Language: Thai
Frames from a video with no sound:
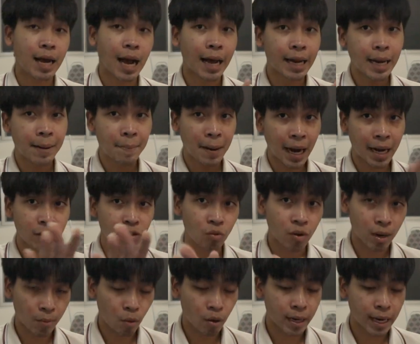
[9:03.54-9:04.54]
อดีตประกันสูตร
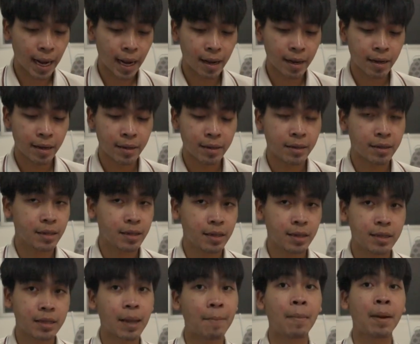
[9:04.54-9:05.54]
ทั้งหมดนะ
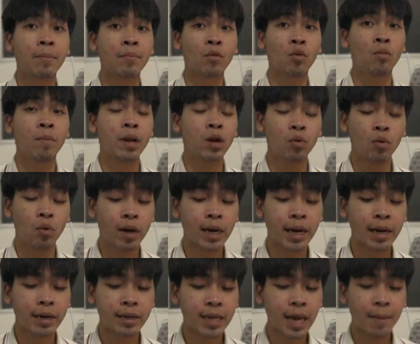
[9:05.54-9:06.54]
แต่เมมกูไม่รู้อัน
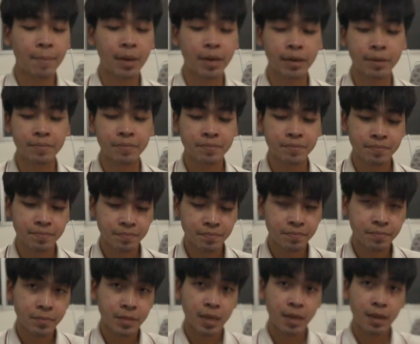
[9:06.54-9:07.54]
นั้นช่างมันเถอะ
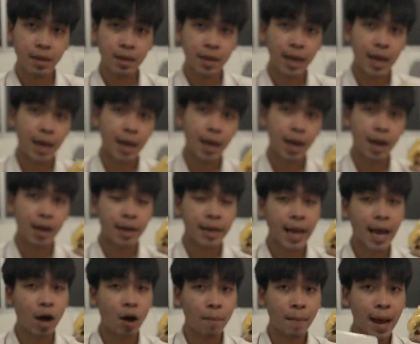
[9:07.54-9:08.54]
แก
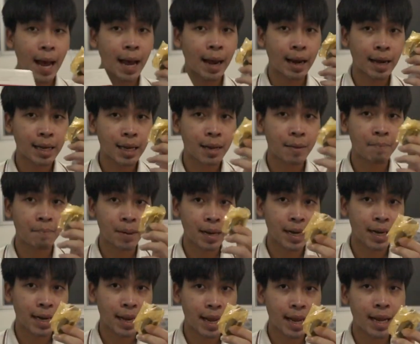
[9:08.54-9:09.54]
ออกมาก็จะเป็นอ
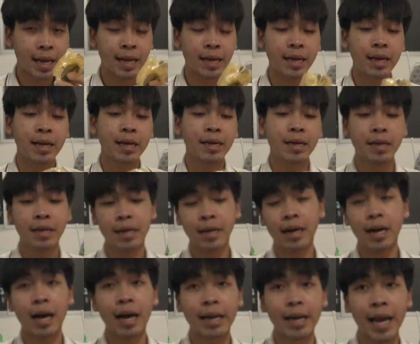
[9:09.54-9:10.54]
ย่างนี้
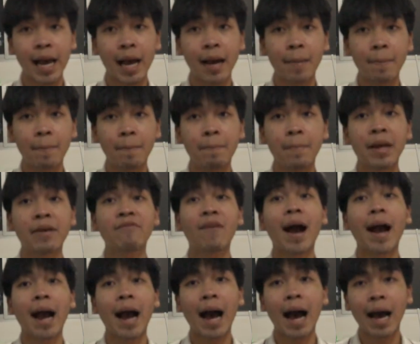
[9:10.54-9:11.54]
อันเนี้ยปิกฝา
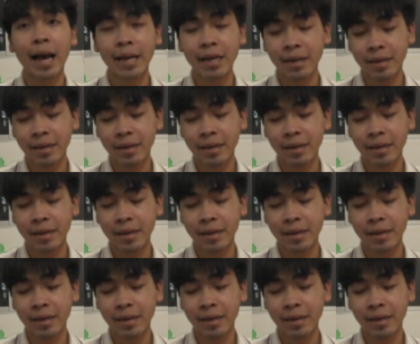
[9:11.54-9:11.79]
กขาย